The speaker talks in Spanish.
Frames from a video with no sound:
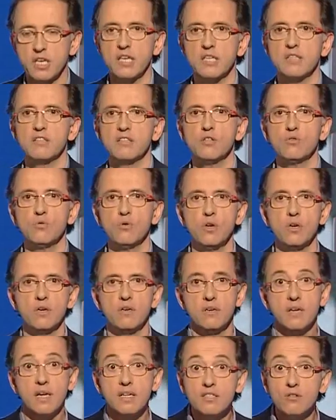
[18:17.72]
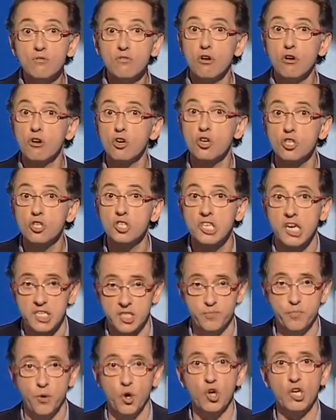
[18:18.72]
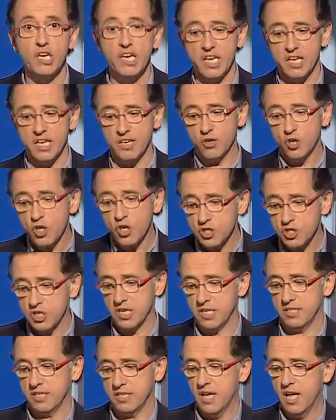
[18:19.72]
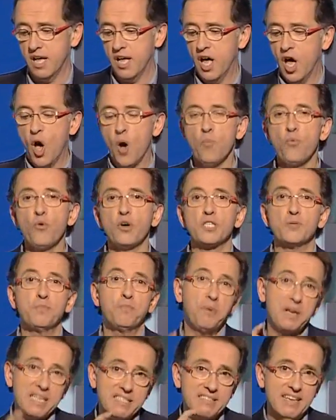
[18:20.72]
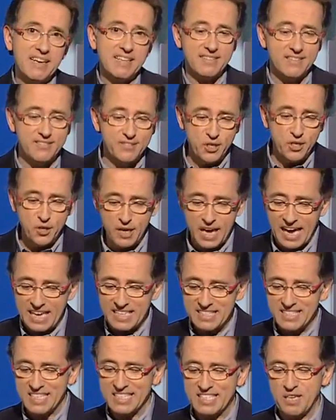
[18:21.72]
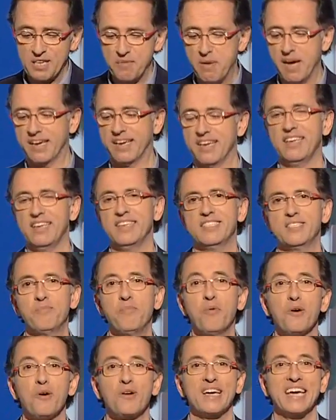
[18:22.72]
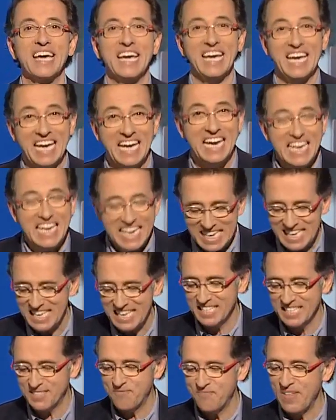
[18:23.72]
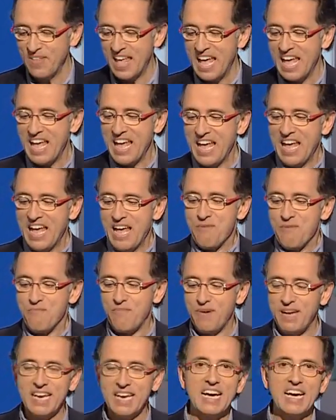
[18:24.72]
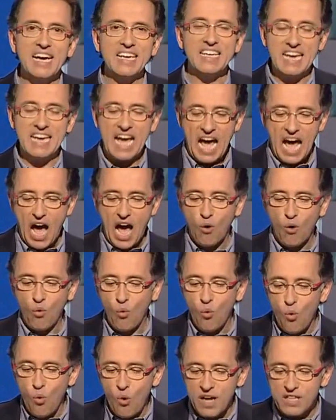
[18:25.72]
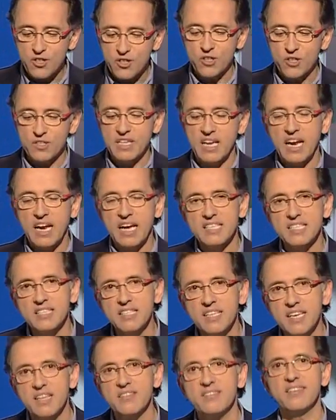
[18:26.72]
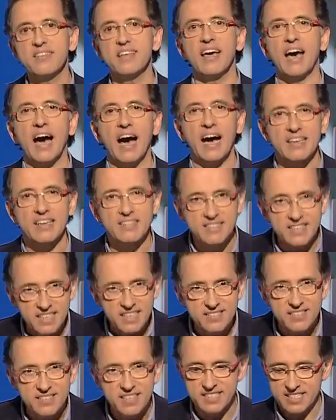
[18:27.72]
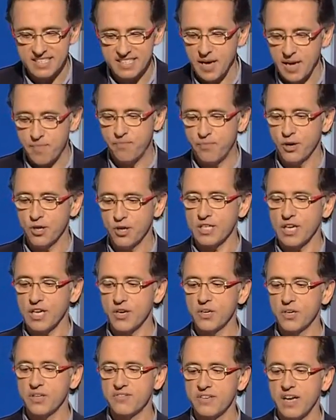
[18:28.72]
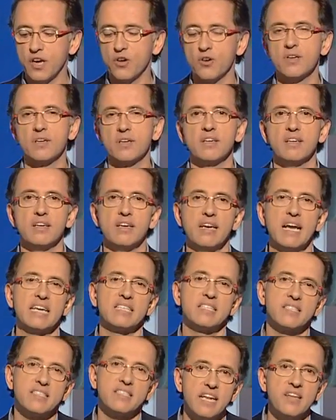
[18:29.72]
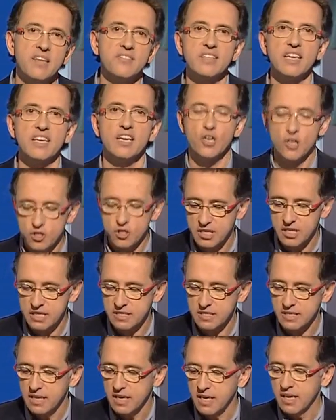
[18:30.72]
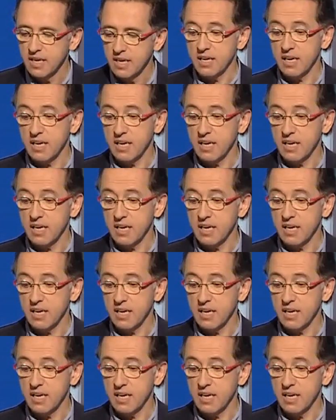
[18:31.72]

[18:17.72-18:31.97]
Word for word: título, el título Rosas. ¿Por qué Rosas? Pues presten atención a estas imágenes porque en ellas verán a cuatro de las trece actrices que protagonizaron Las trece Rosas, la